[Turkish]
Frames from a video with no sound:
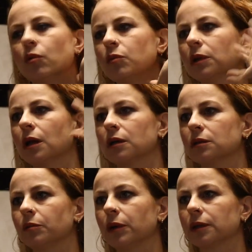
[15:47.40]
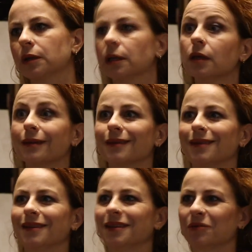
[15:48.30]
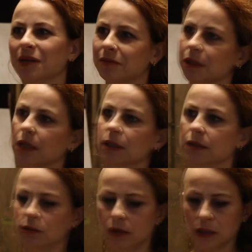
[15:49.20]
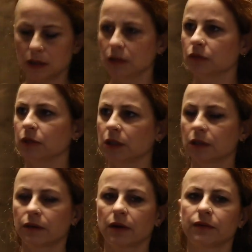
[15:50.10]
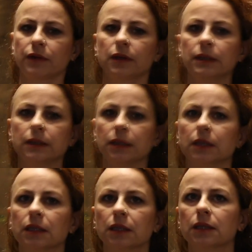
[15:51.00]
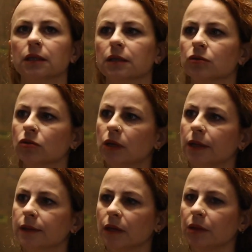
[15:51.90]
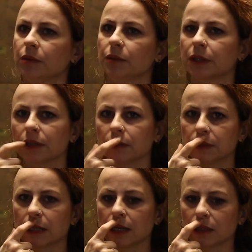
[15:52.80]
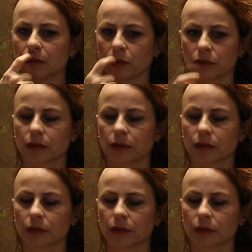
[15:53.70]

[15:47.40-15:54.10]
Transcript: bombalarda patlayan atletler ama hepsi atlet. Üzerlerinde numaraları var falan. Ee, sonra hatta benim Amerika'da bir sergim